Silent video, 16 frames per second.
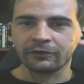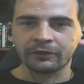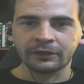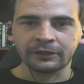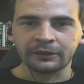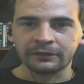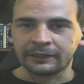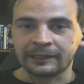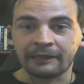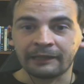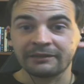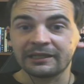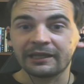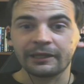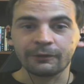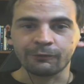en, en la
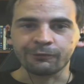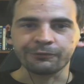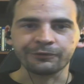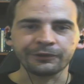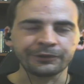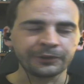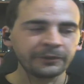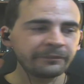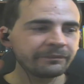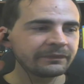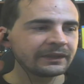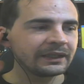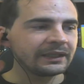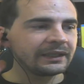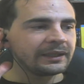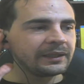vida de uno, ¿no?
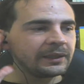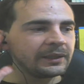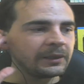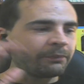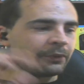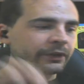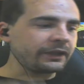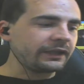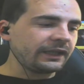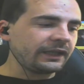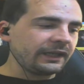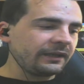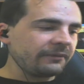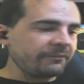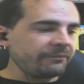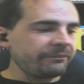
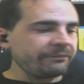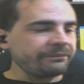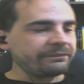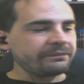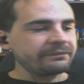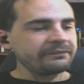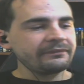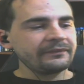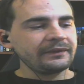Porque mm,